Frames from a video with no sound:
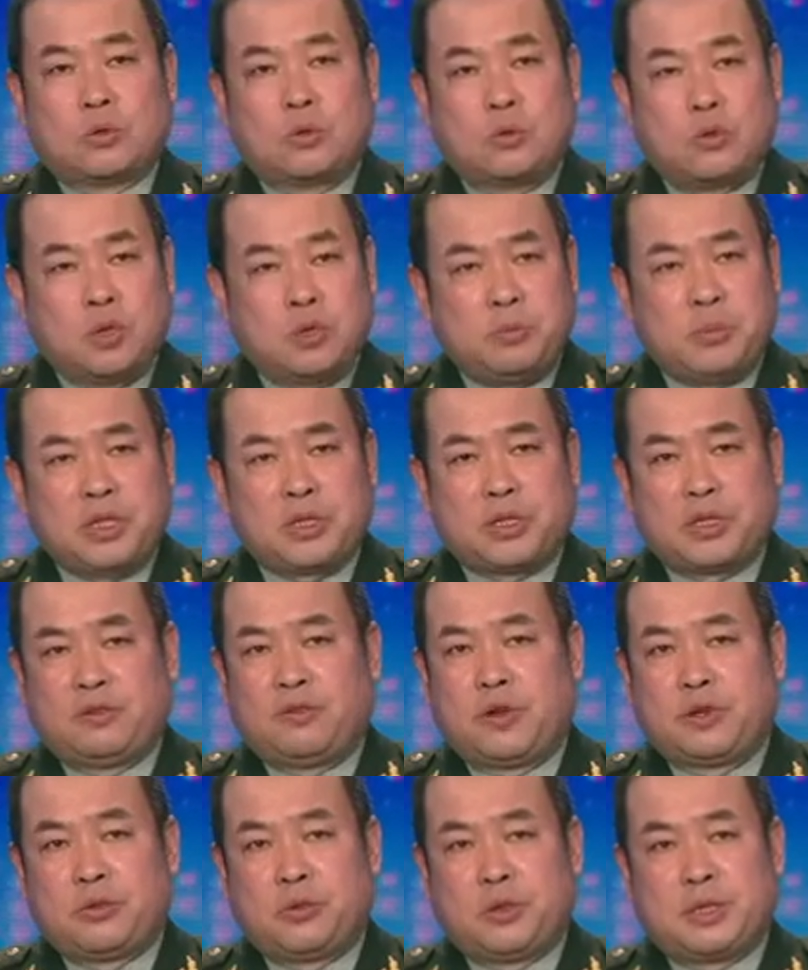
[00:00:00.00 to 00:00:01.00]
中国人民解
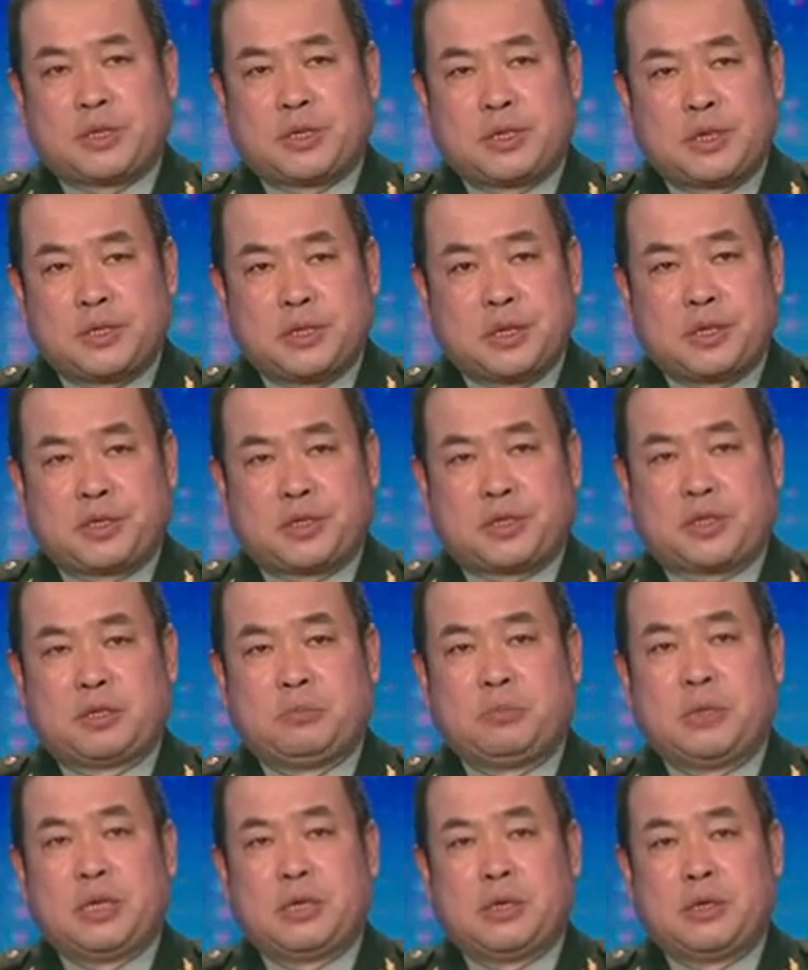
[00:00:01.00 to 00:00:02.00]
放军的神圣使
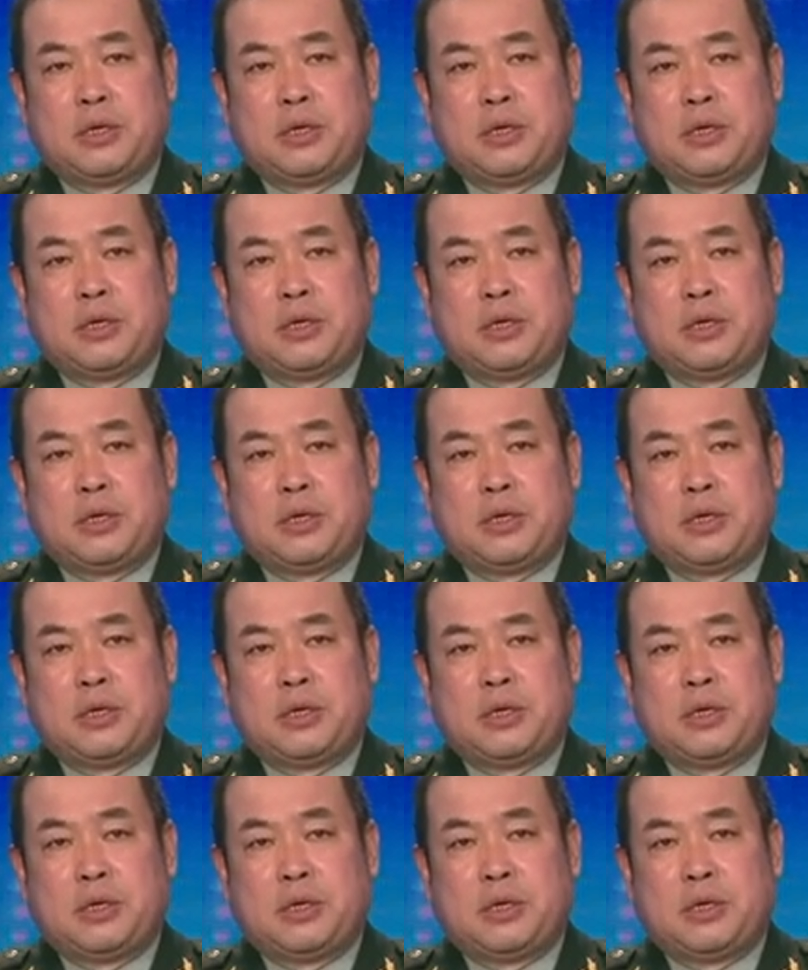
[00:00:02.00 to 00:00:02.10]
命